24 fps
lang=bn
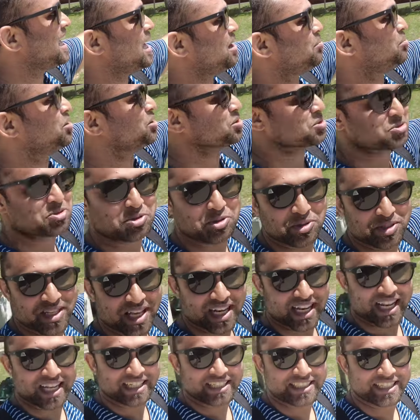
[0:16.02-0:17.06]
এবং
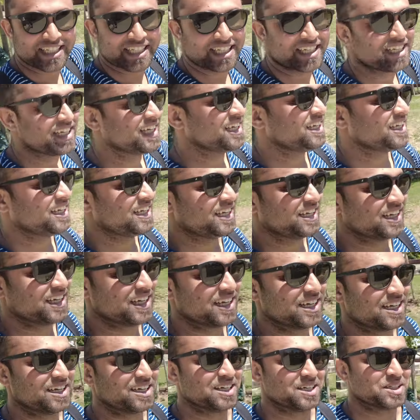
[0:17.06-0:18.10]
সুইজারল্যান্ড
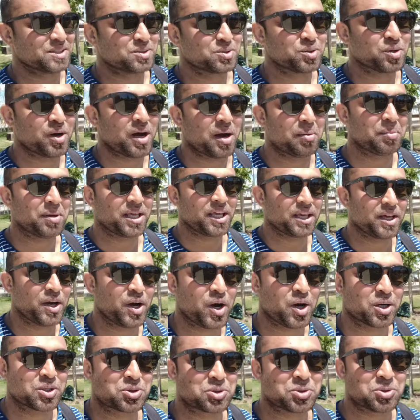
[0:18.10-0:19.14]
তো আমি
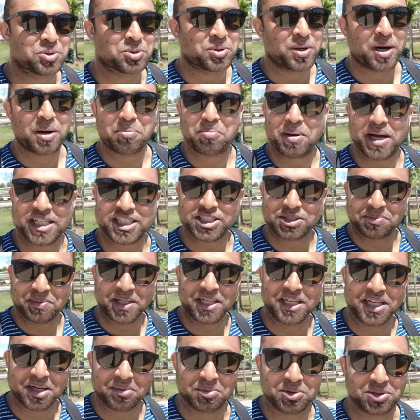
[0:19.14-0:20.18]
হয়তো আর পাঁচ
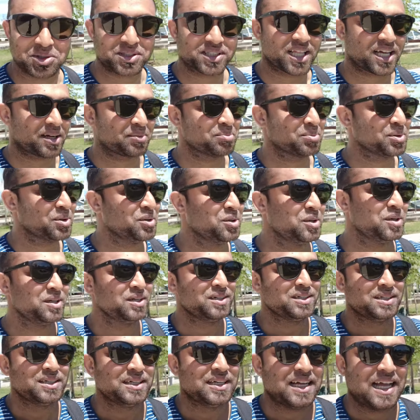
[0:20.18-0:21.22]
মিনিটের মতো থাকবো
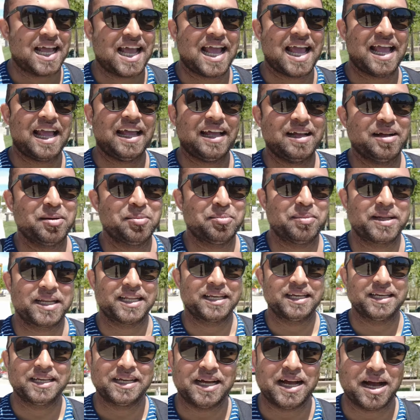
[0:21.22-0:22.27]
মানে
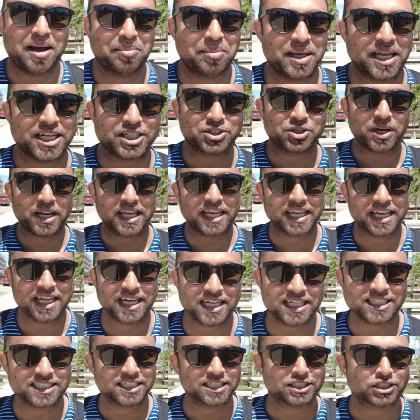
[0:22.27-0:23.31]
আমি আসলে এখানে
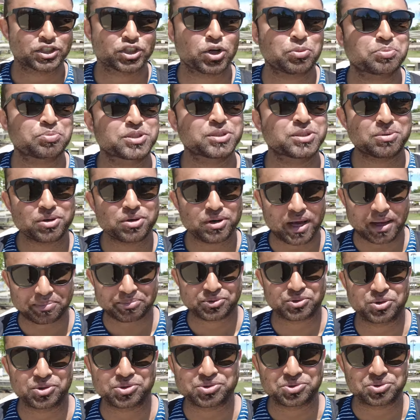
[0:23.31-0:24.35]
এসে সবচেয়ে বড়
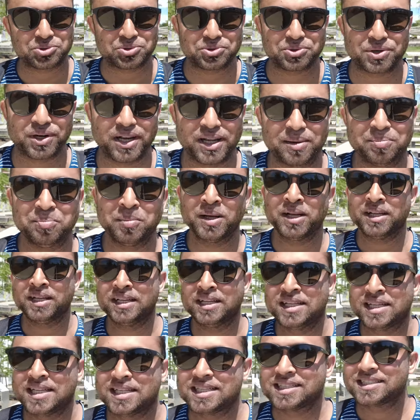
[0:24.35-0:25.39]
আফসোস করলাম
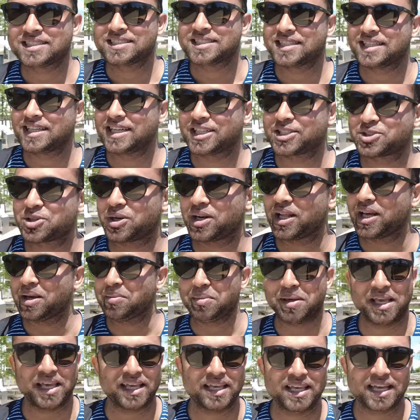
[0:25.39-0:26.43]
যে আসলে
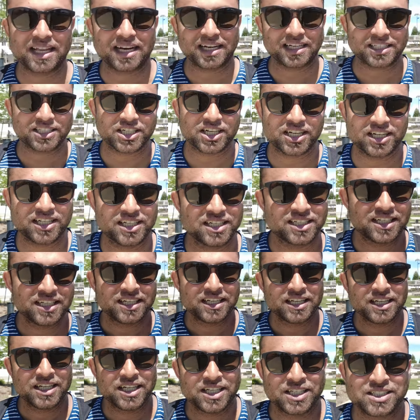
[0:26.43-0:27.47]
আমি এখানে এসে
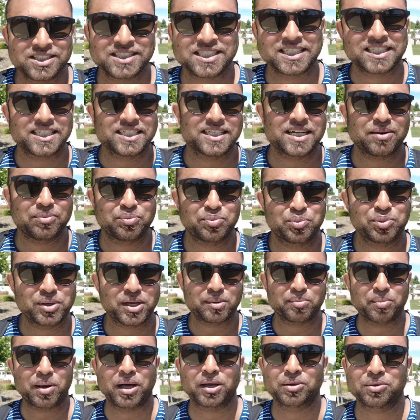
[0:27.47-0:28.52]
সিটিটা পুরো
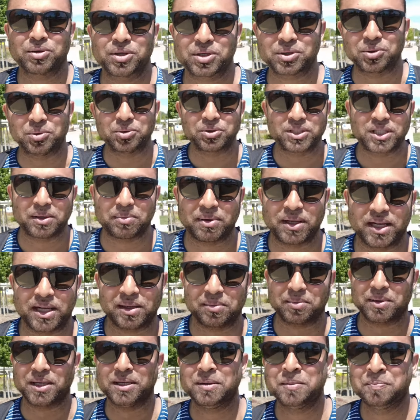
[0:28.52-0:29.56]
ভালো করে ঘুরতে পারলাম
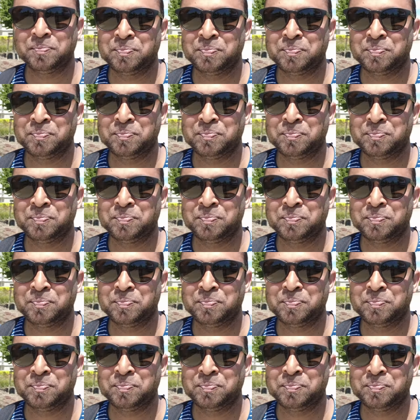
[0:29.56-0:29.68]
না